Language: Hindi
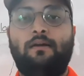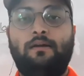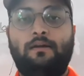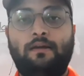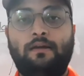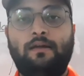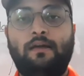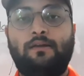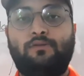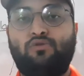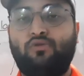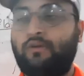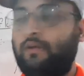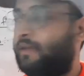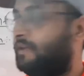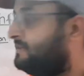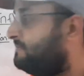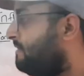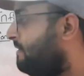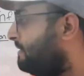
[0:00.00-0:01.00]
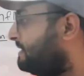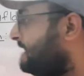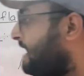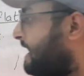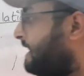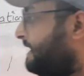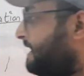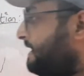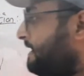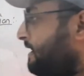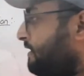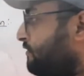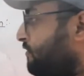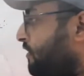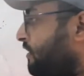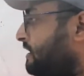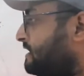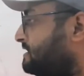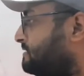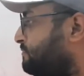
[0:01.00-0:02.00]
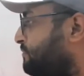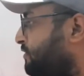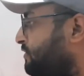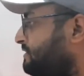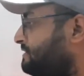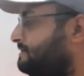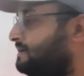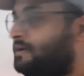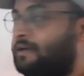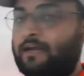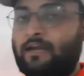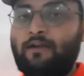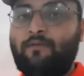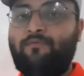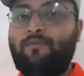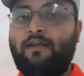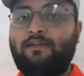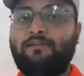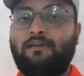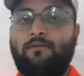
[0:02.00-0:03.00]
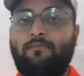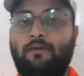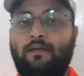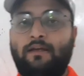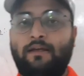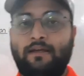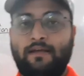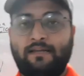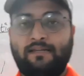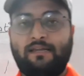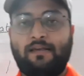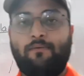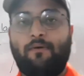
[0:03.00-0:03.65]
ठीक है तो किस में बताया गया ये कॉस्ट पुश इन्फ्लेशन में इसके